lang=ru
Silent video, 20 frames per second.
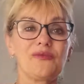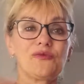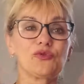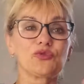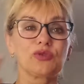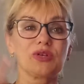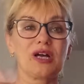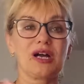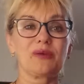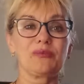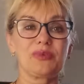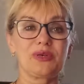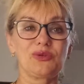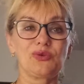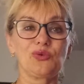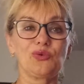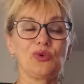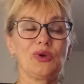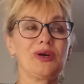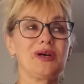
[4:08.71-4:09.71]
вот как бы,
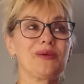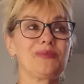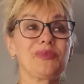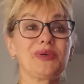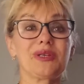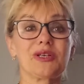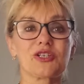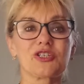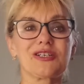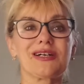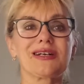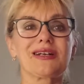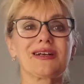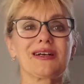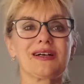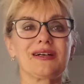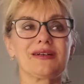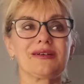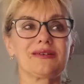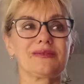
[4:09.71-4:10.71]
ну, было
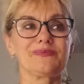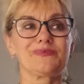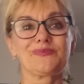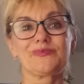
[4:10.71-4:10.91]
жарко,